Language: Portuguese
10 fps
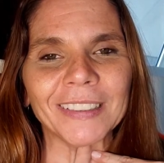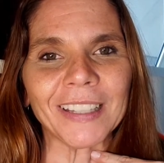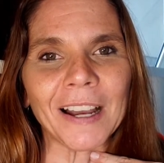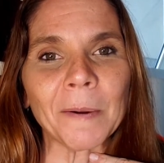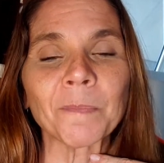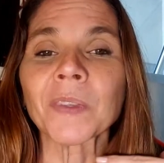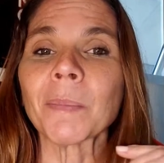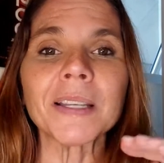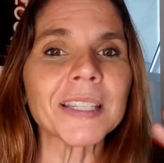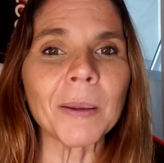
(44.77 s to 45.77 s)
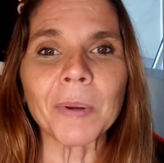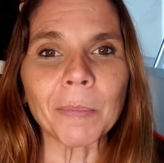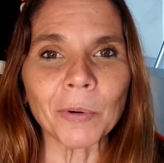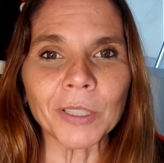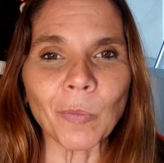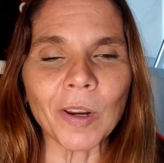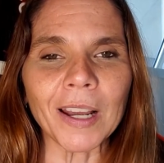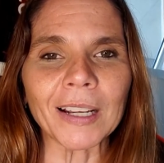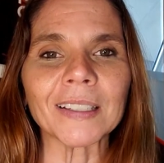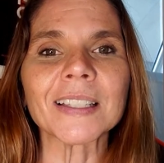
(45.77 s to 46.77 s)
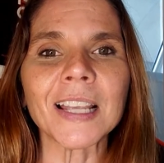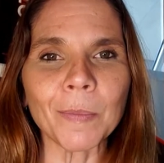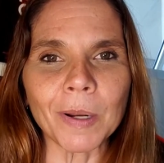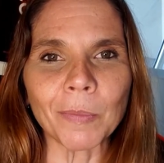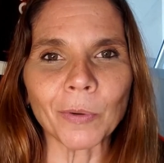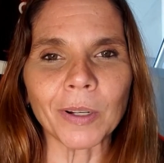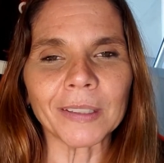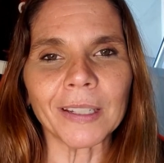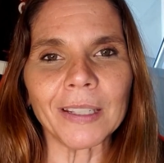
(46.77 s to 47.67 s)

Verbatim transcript: Tá? Mas sempre é bom dar uma olhada, sempre é bom até,